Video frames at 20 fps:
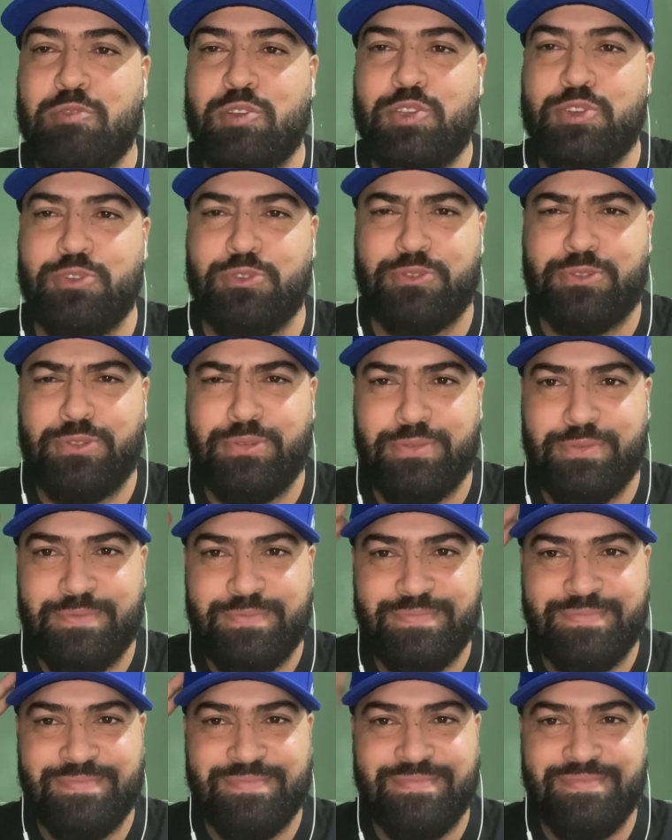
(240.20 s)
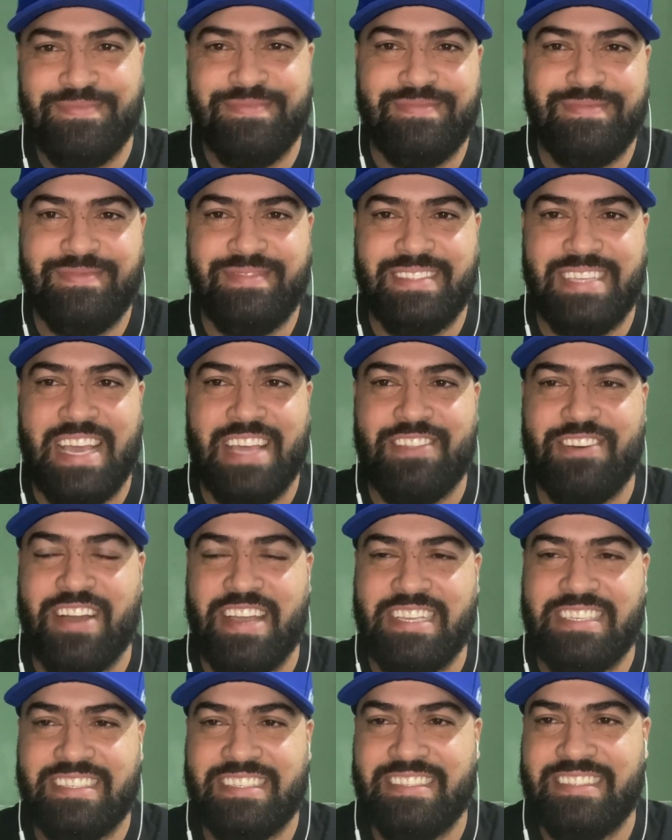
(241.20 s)
junto e é
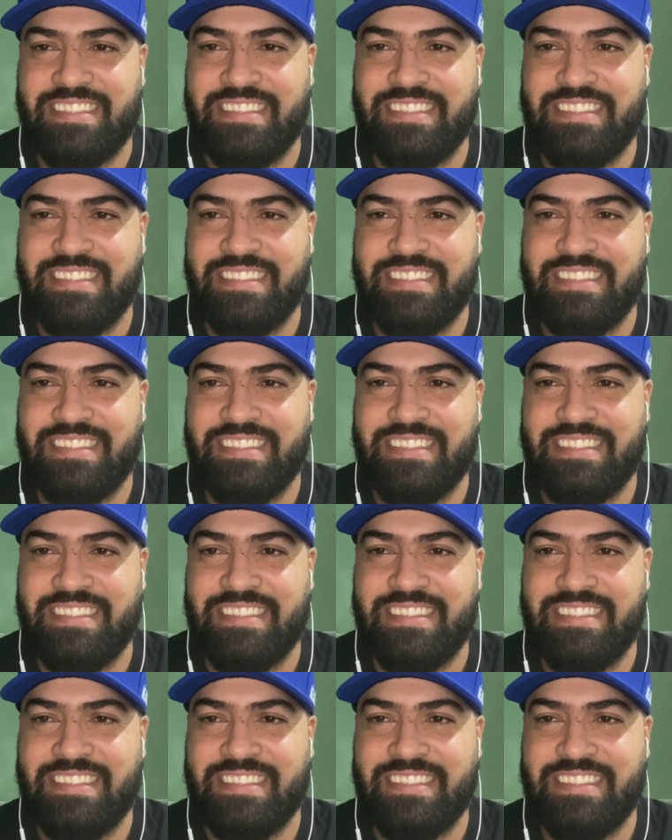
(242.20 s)
nóis!